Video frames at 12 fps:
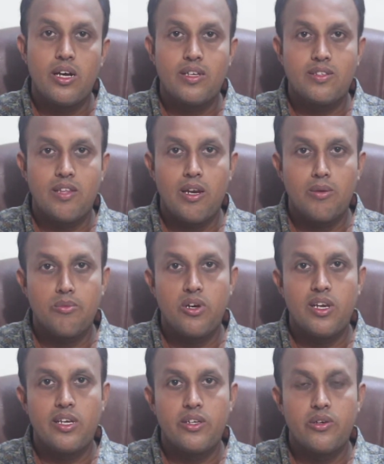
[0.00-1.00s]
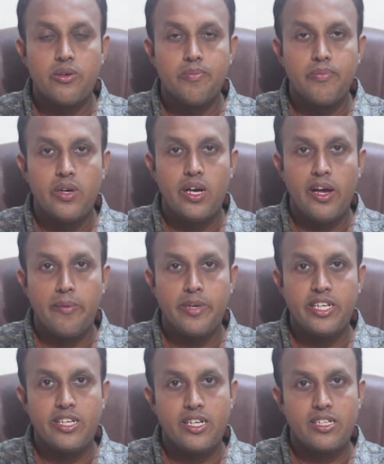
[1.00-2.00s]
আসসালামু আলাইকুম আমি
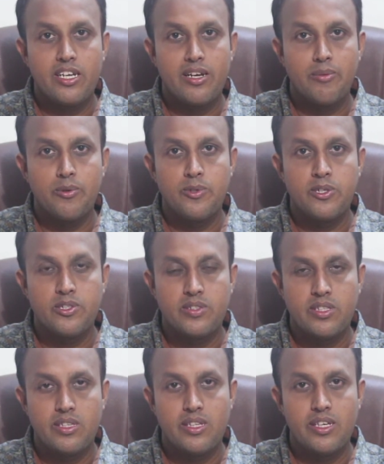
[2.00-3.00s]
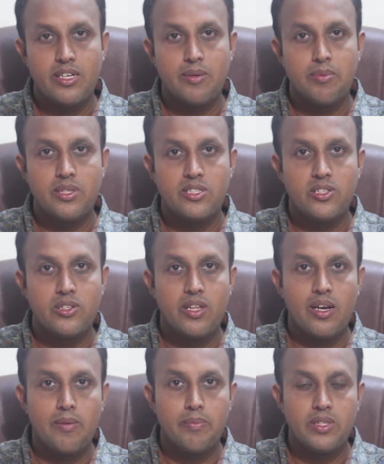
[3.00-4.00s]
ডাক্তার আবু বকর সিদ্দিক
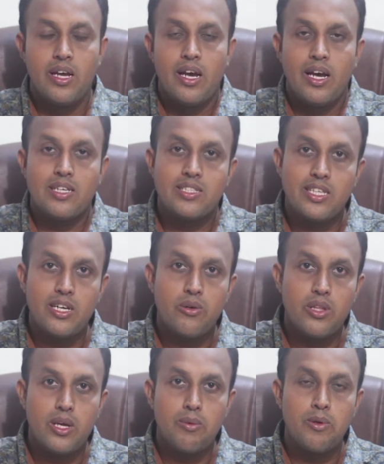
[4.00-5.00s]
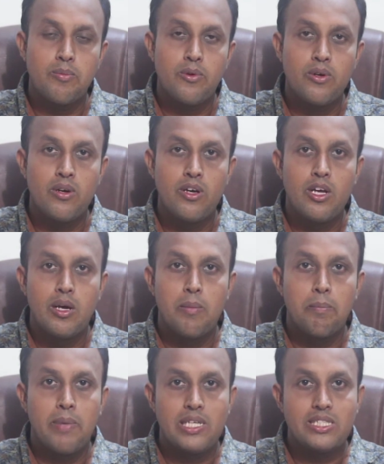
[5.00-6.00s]
ফিজিওথেরাপিস্ট আজকে কথা বলবো
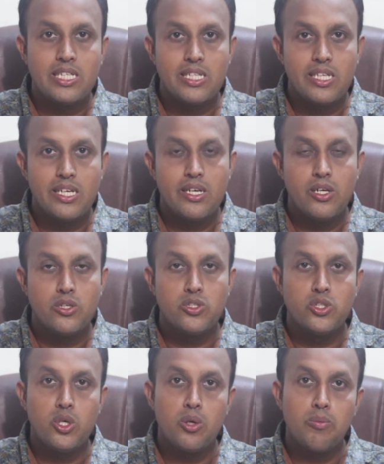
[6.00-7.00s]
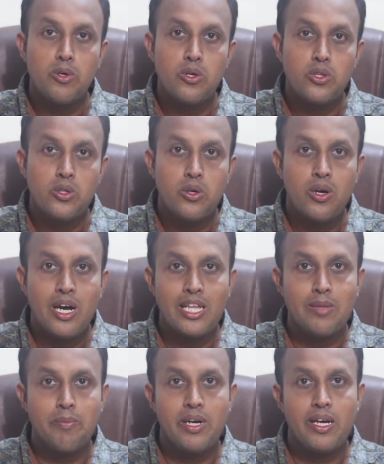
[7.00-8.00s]
বাচ্চাদের জন্মগত
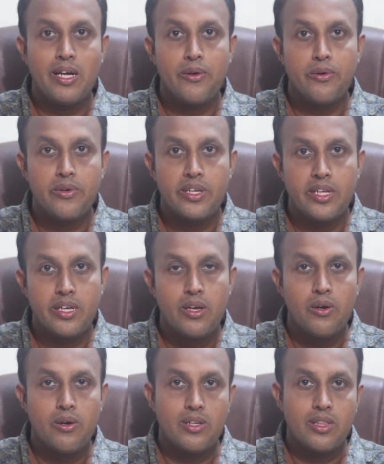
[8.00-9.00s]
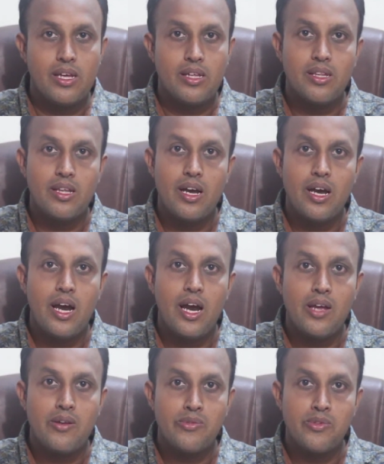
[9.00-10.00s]
হাত বাঁকা রোগ নিয়ে অর্থাৎ
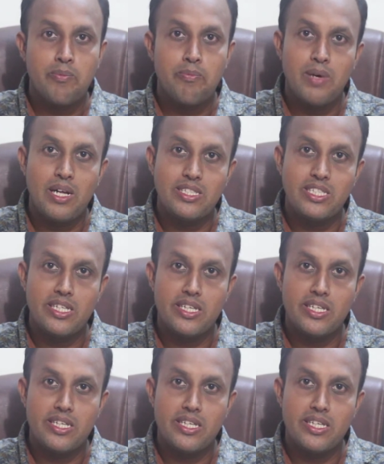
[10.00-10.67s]
আর্স পালসি